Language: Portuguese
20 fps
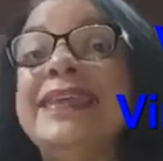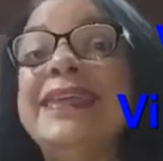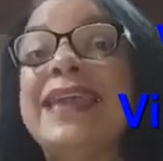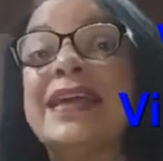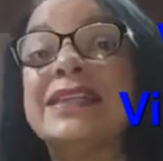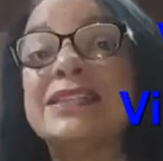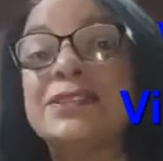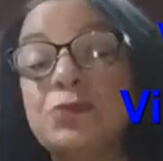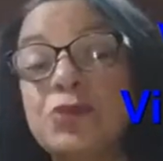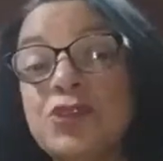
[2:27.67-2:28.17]
E
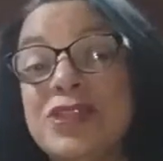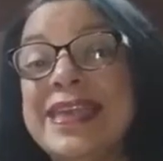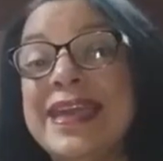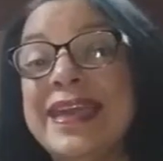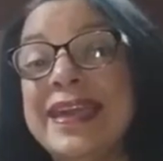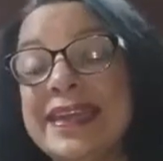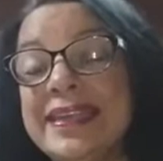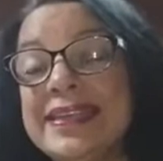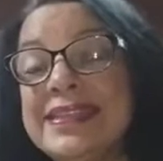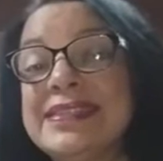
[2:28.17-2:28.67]
as
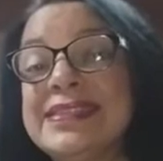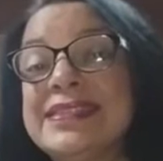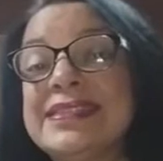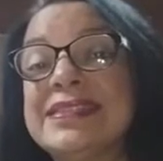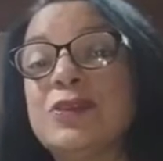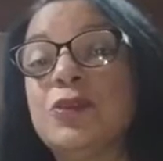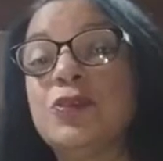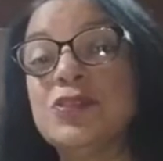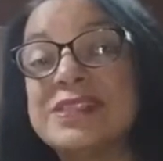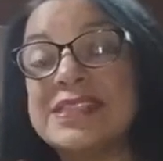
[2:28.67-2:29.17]

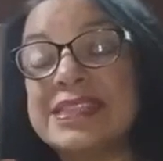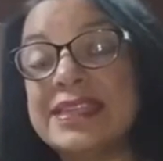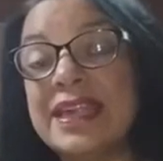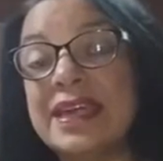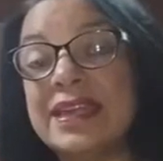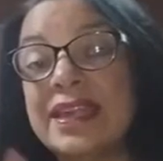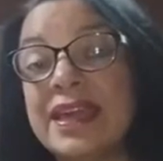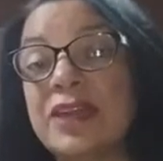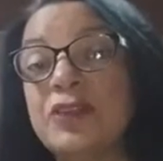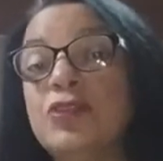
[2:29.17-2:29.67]
mulheres
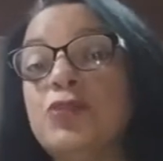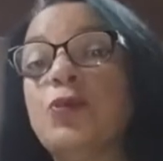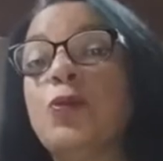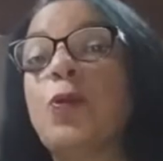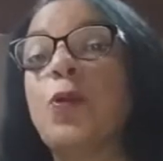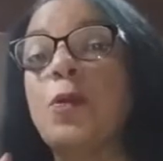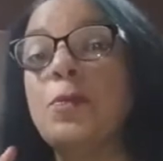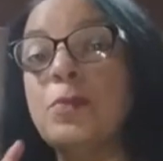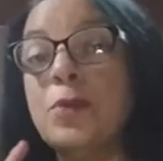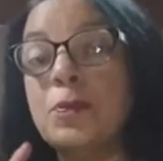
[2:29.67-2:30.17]
consideradas
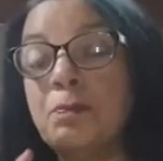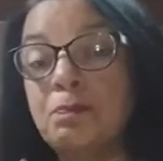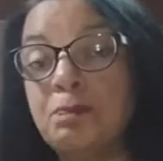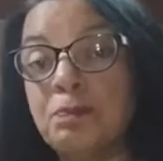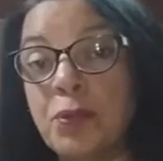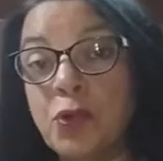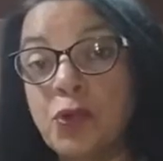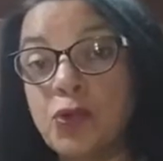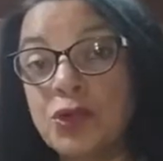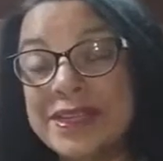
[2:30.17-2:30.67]
como
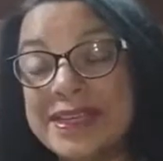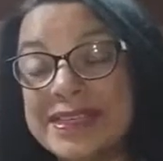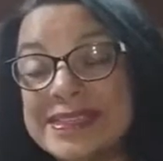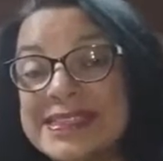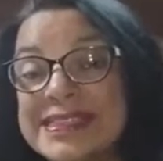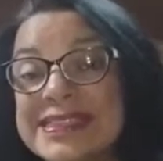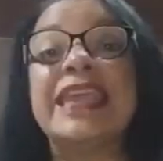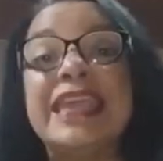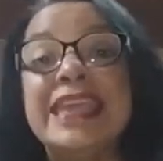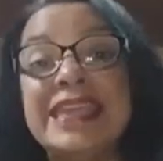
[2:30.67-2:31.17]

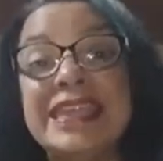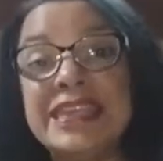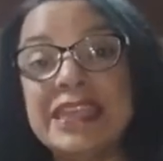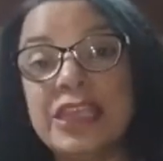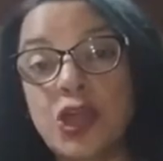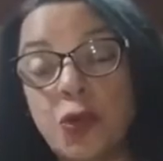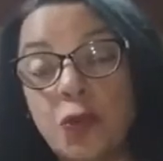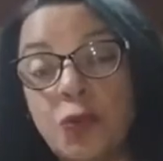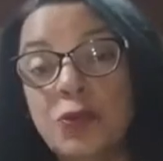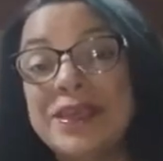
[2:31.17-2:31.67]
puras
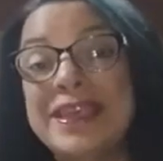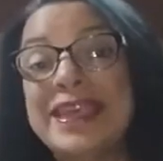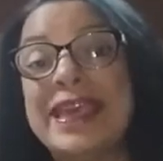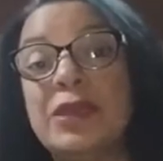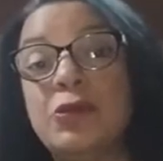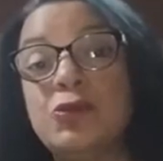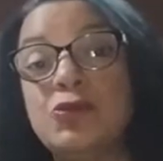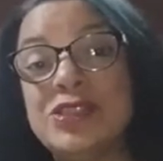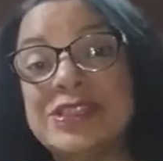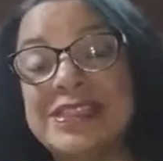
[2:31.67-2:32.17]
tinham
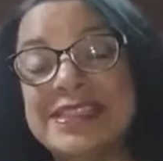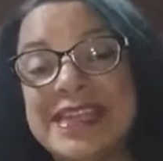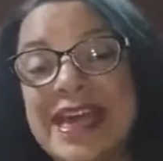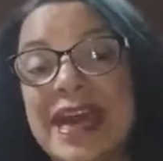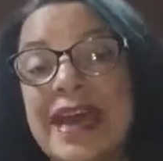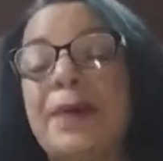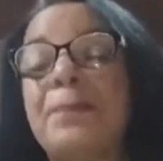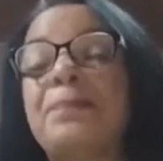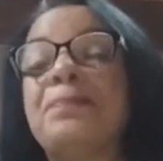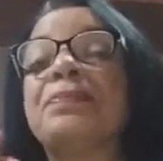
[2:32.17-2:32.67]
que
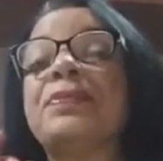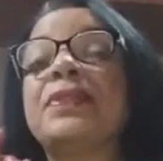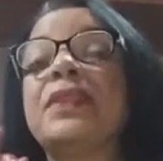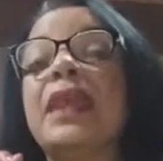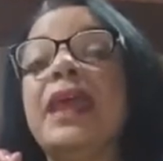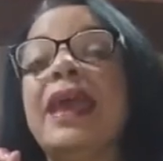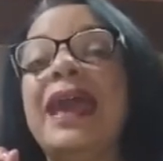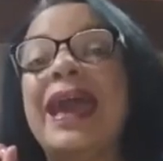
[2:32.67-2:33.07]
usar